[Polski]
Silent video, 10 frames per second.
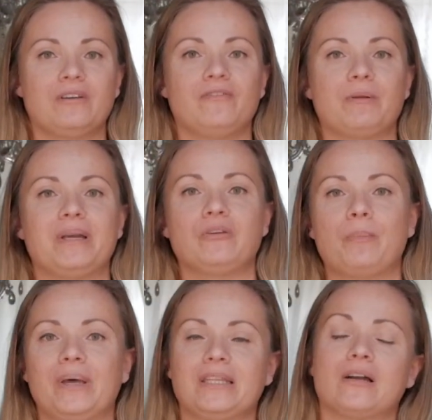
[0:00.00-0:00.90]
werbeną
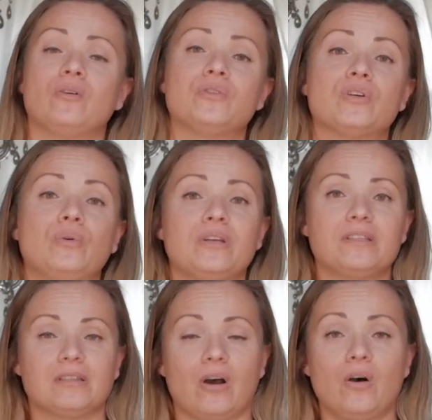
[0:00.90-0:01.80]
padagońską
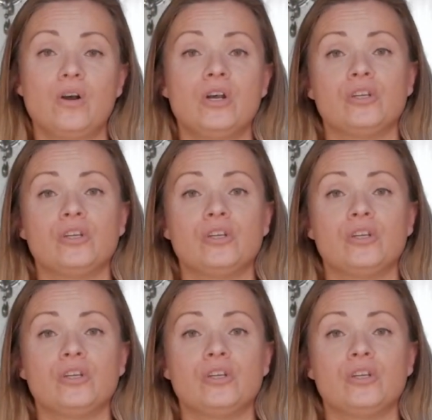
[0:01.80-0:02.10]
jest to,